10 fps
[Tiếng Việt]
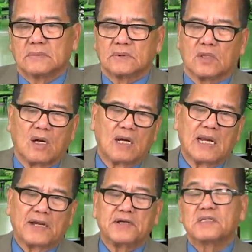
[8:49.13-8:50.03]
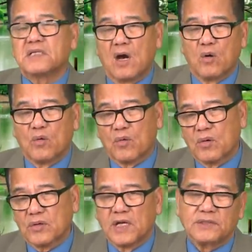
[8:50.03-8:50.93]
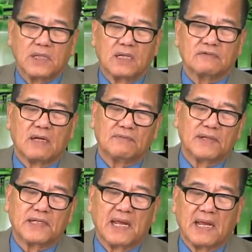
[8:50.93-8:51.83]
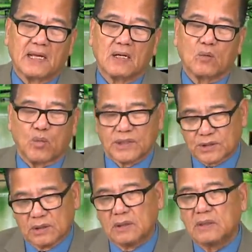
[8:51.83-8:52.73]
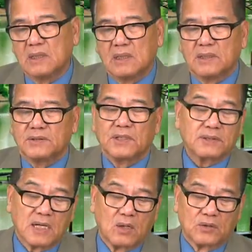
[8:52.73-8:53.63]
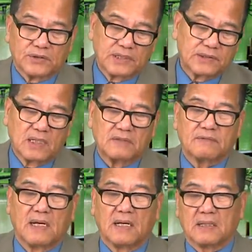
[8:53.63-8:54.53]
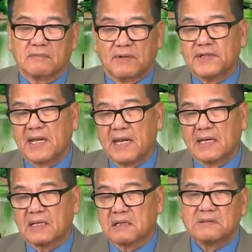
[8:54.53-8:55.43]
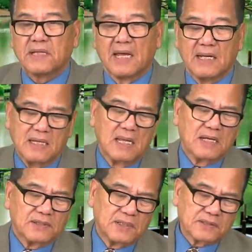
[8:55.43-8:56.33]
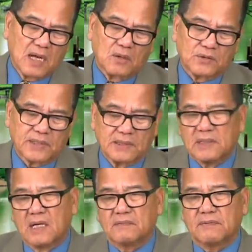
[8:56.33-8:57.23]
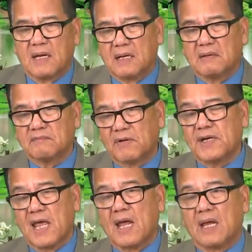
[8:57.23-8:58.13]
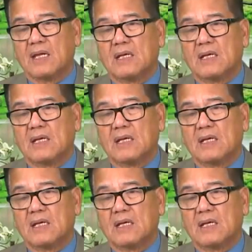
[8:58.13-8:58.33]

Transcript: Nó là đứng đầu thế giới về vấn đề quân sự, đứng đầu thế giới về vấn đề kinh tế, đứng đầu thế giới về vấn đề